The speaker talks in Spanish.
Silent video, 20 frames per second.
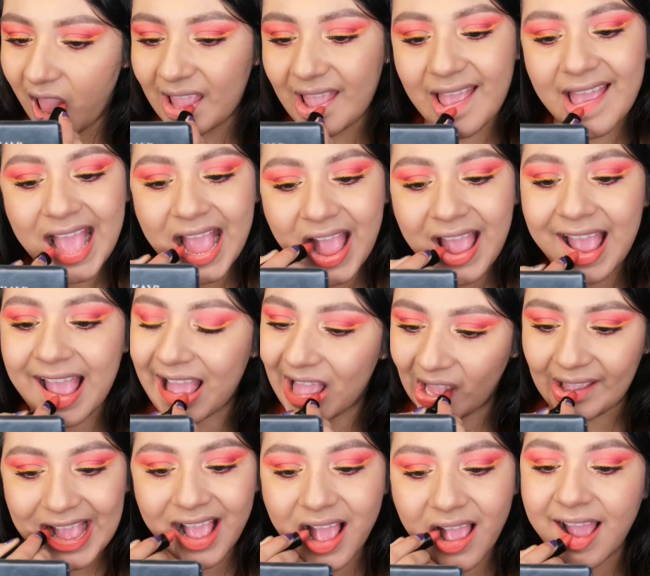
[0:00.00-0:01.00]
1
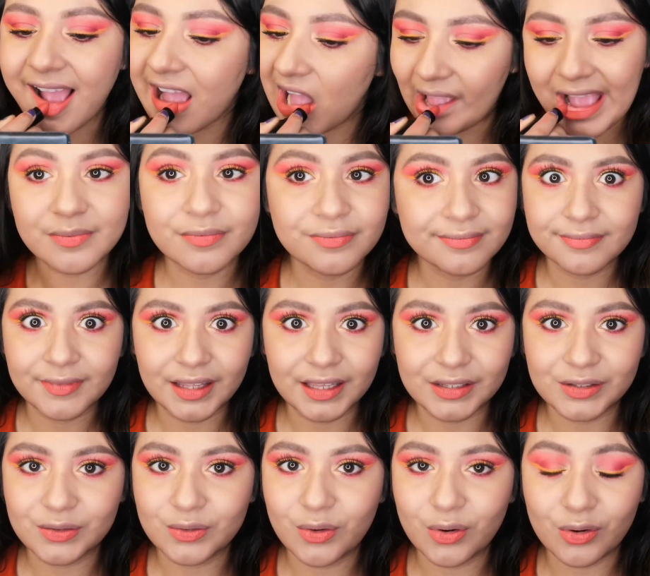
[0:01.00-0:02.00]
Milán de Bisú.
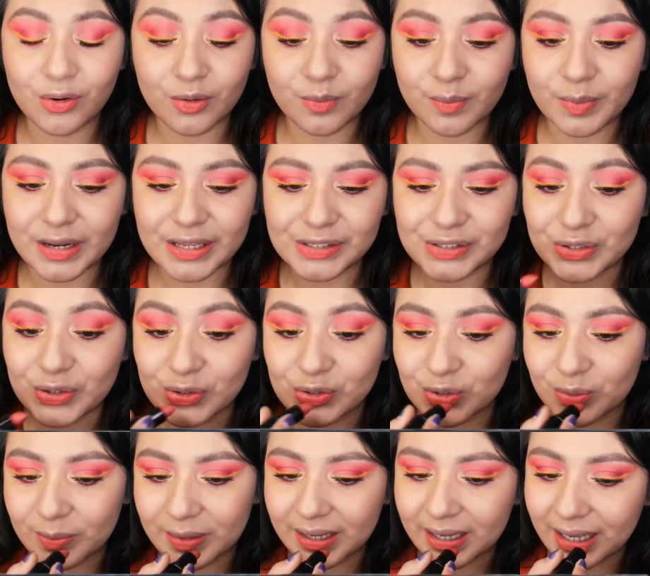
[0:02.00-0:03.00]
Es un color
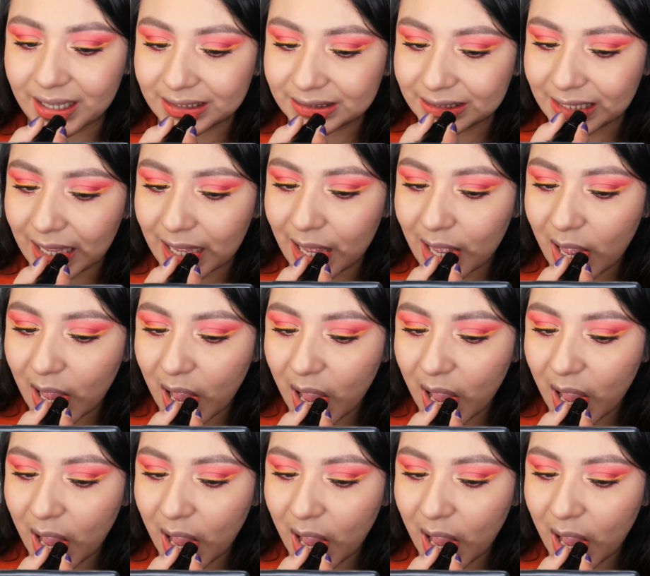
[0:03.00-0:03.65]
precioso, me encanta.